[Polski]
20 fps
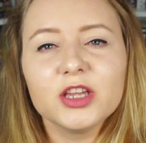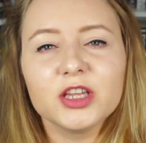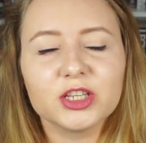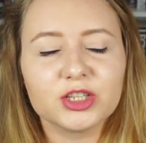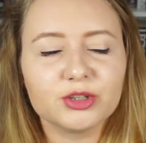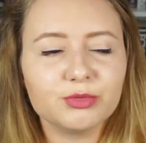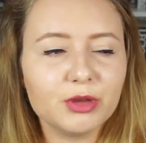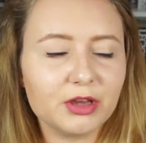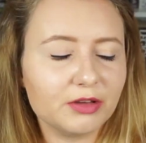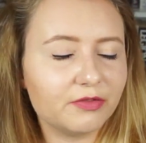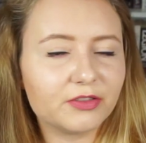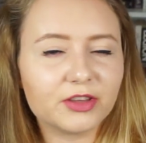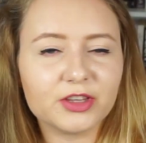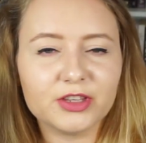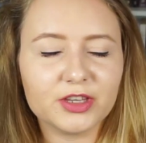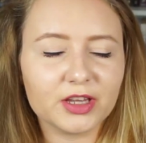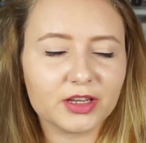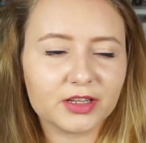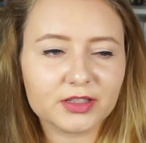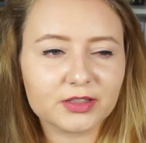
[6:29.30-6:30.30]
śmieję w
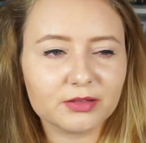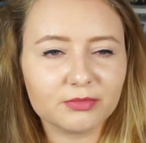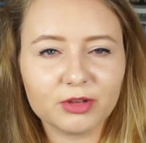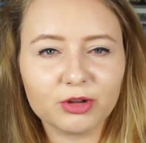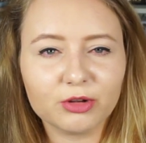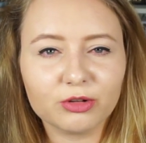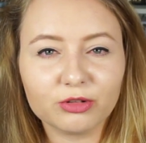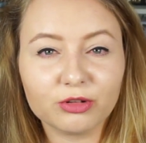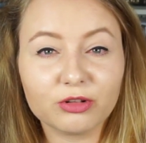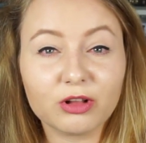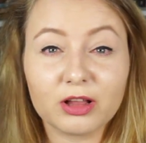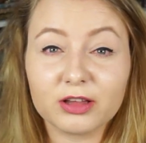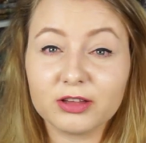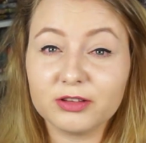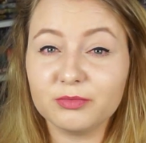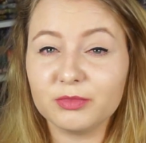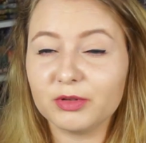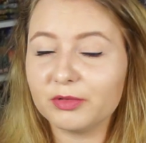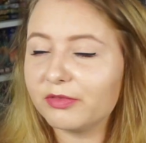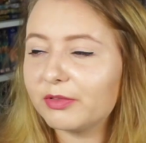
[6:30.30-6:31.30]
kinie, jak jestem na horrorach
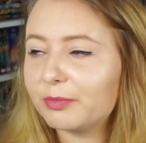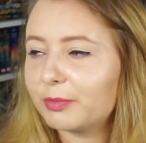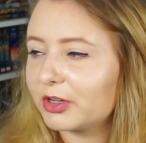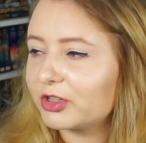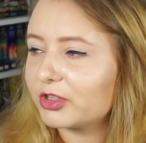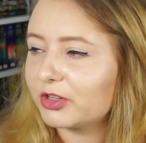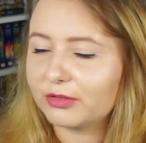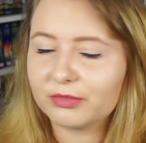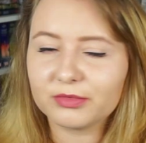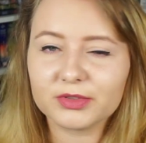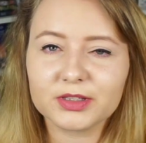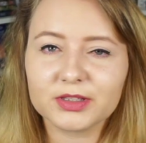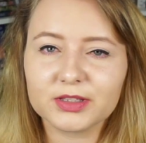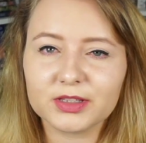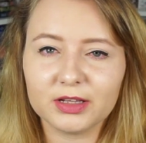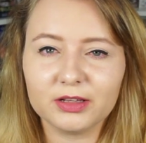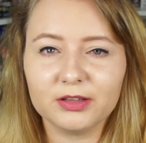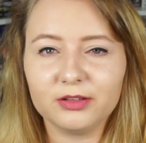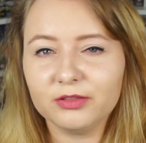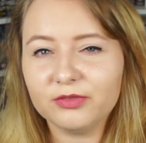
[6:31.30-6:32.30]
i mnie wypraszają z
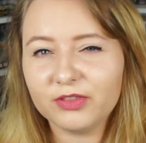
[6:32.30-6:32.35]
sali.